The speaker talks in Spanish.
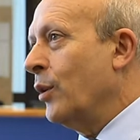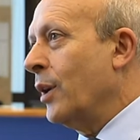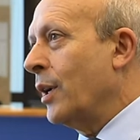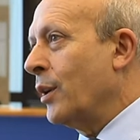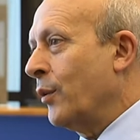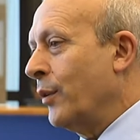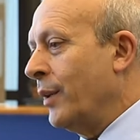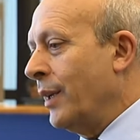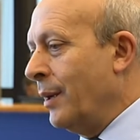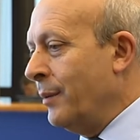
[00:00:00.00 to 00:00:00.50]

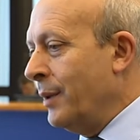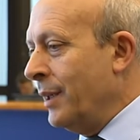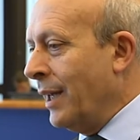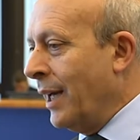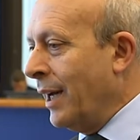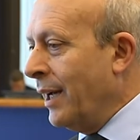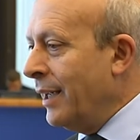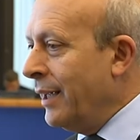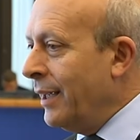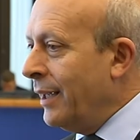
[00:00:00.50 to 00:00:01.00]
largo de la
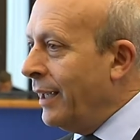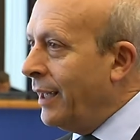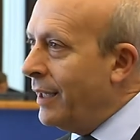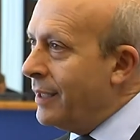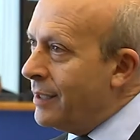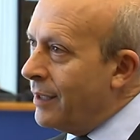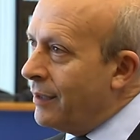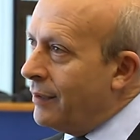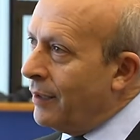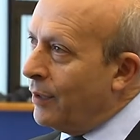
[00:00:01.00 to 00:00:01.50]
vida. Es
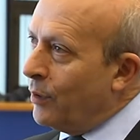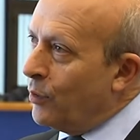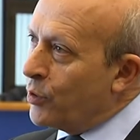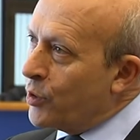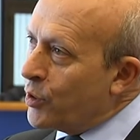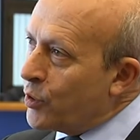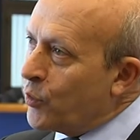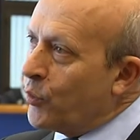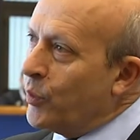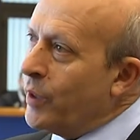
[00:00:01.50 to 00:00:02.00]
decir, los
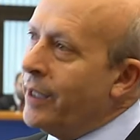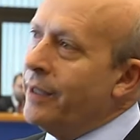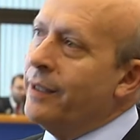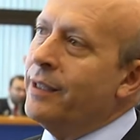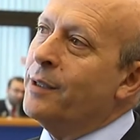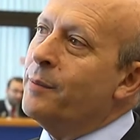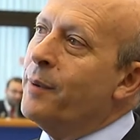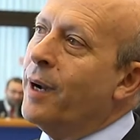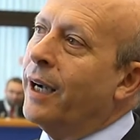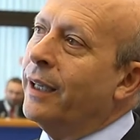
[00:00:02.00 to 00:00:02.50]

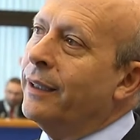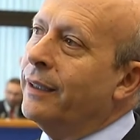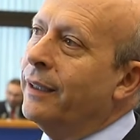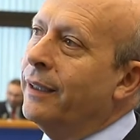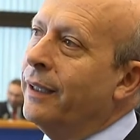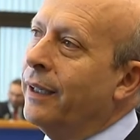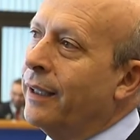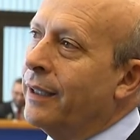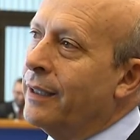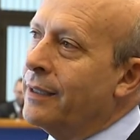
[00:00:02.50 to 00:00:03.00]
estudiantes van a
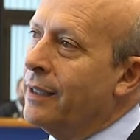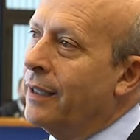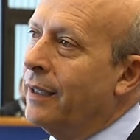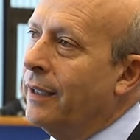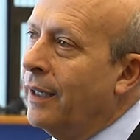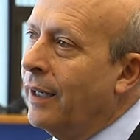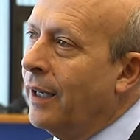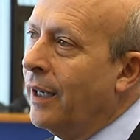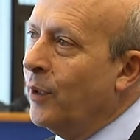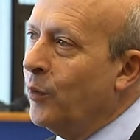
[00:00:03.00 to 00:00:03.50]
tener que
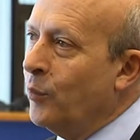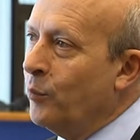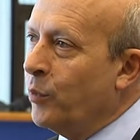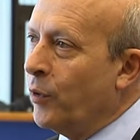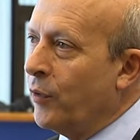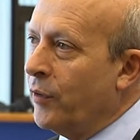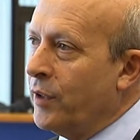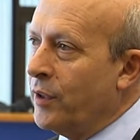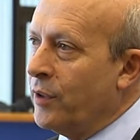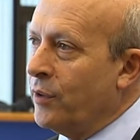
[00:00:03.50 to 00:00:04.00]
seguir en un
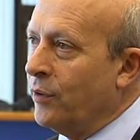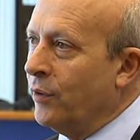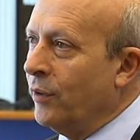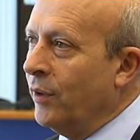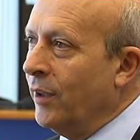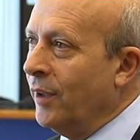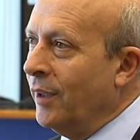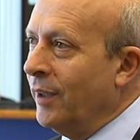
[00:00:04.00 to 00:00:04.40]
proceso